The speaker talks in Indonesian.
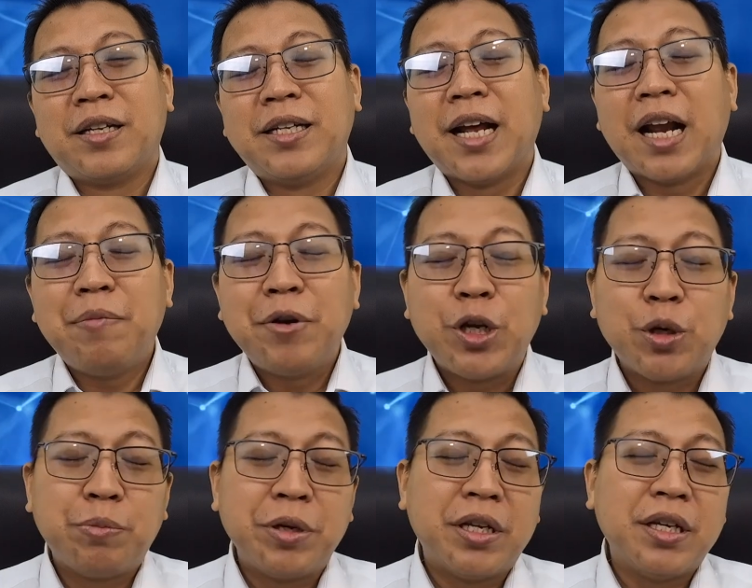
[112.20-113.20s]
Di dalam
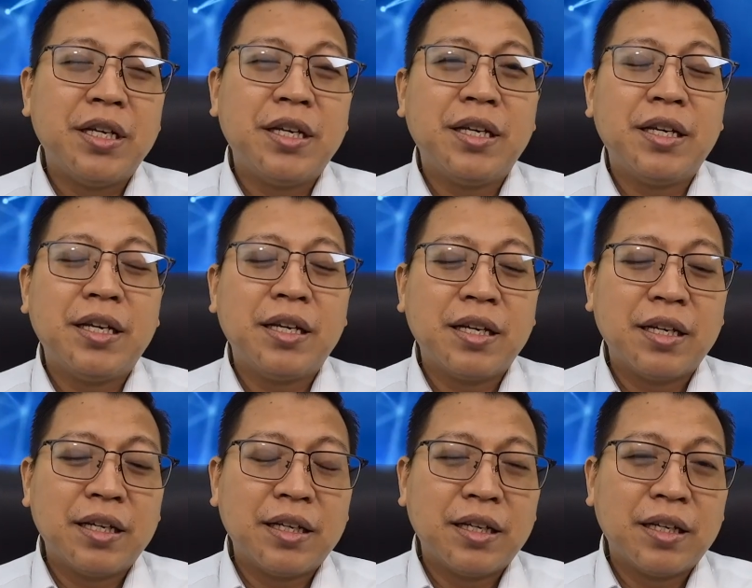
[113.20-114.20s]
hidup ini,
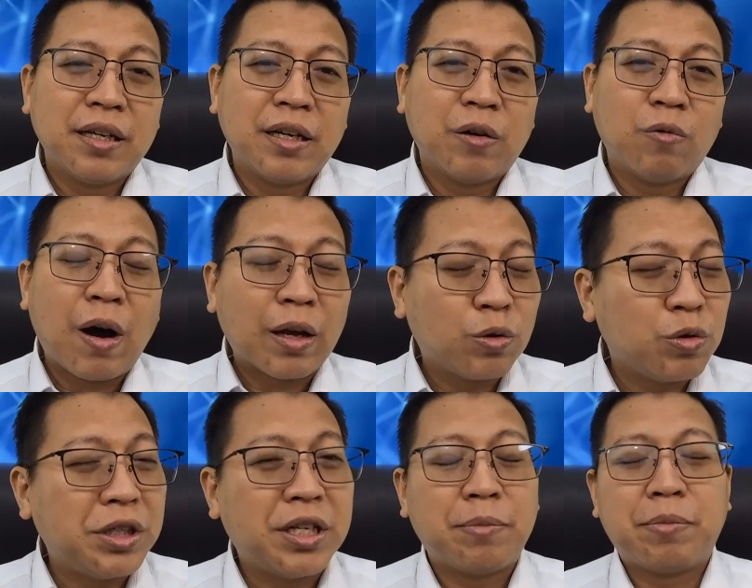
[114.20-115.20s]
waktu
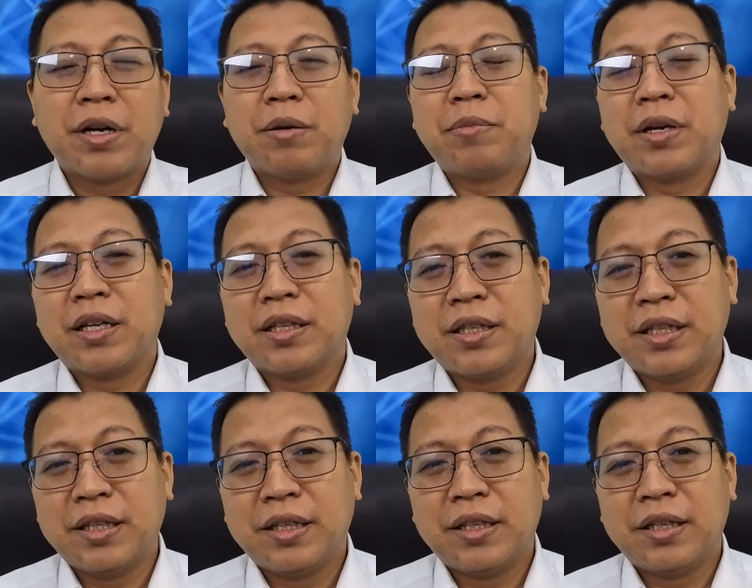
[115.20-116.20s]
tidak pernah berhenti
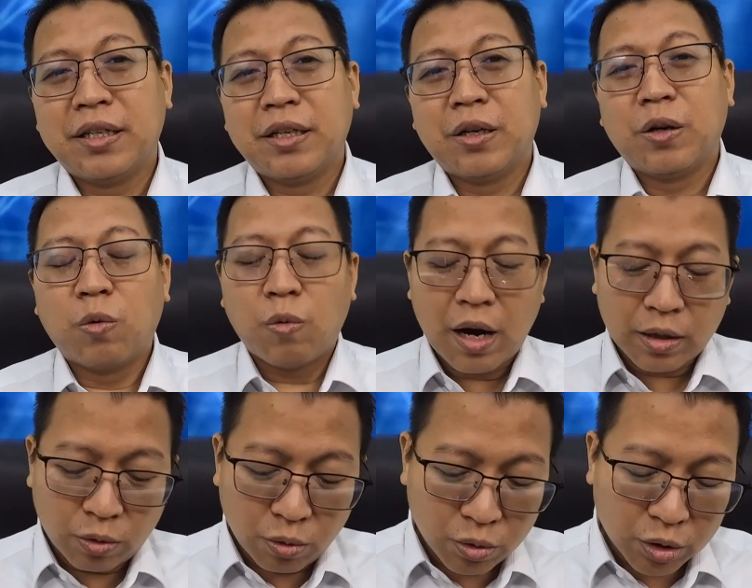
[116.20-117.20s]

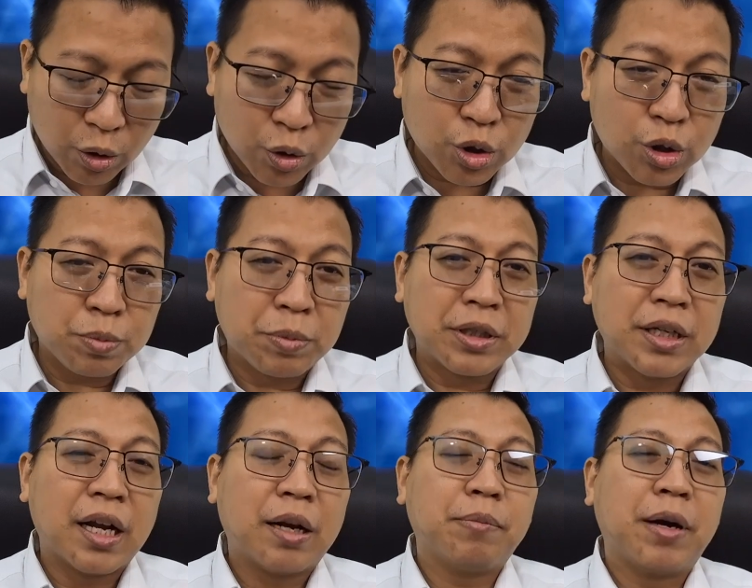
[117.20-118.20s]
Waktu terus
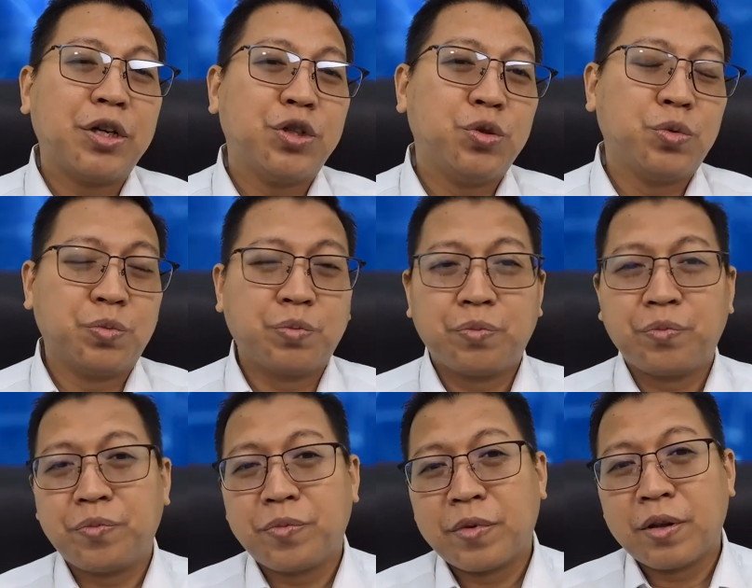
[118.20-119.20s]
berjalan maju.
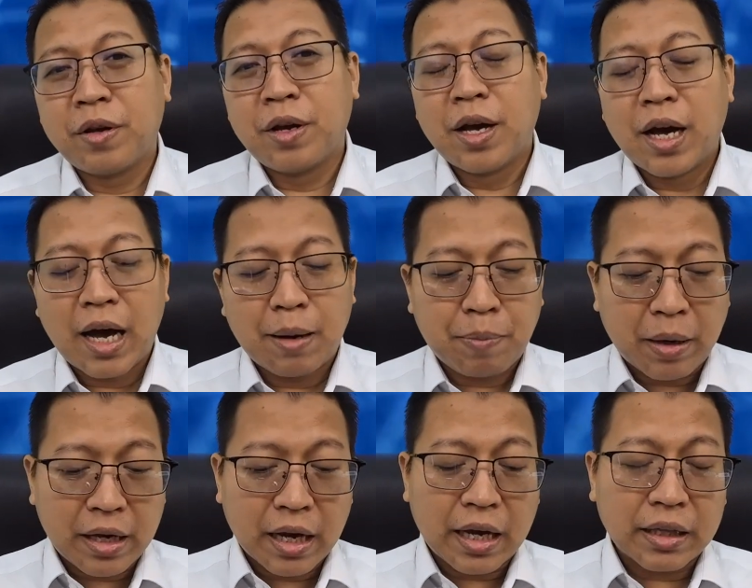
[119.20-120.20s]
Apa
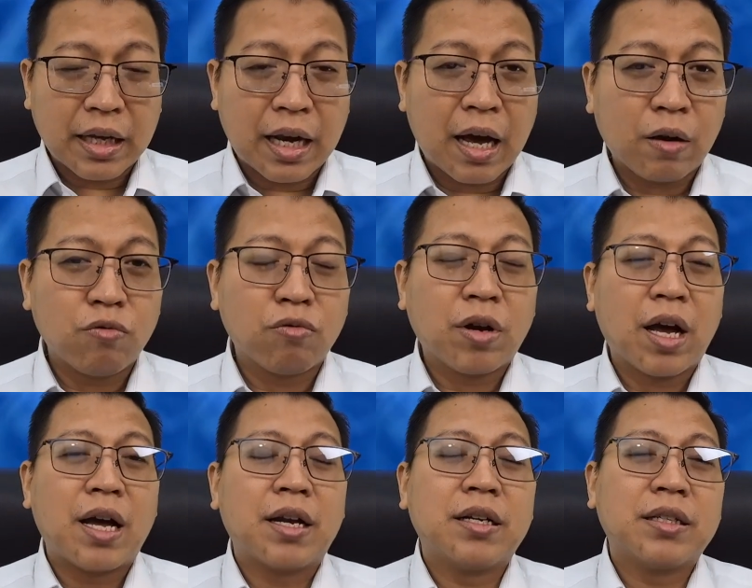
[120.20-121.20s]
yang kita
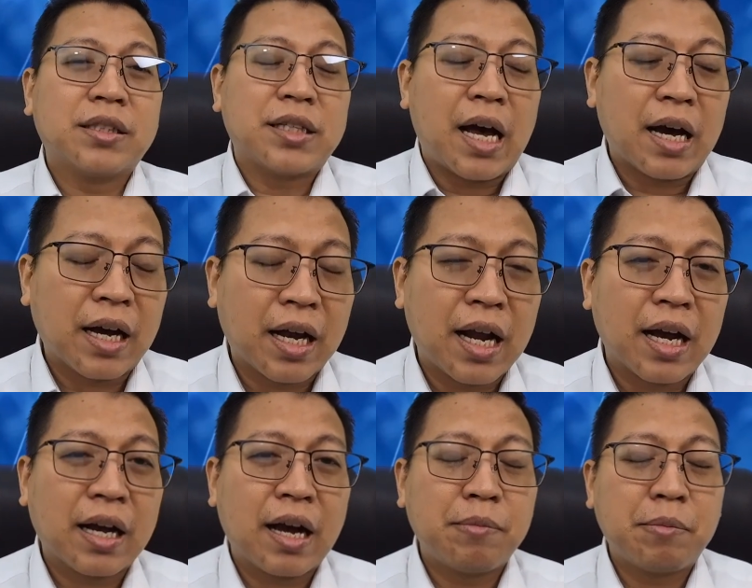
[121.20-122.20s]
lakukan
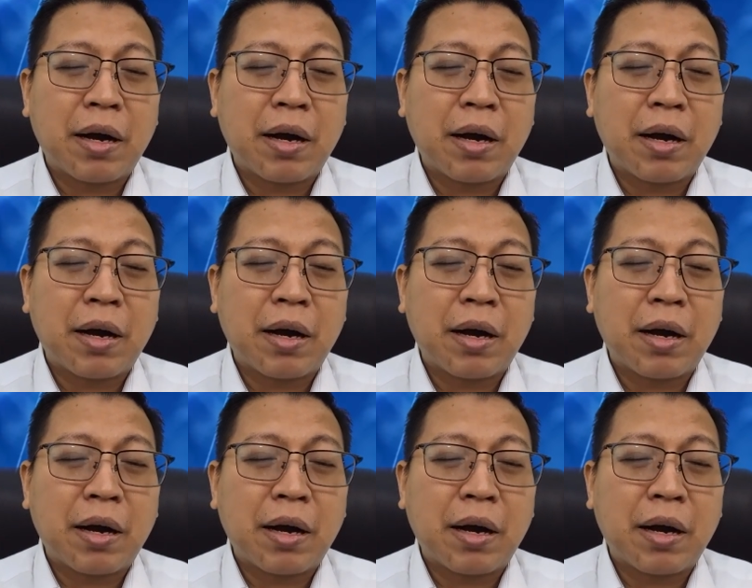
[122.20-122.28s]
seakan-akan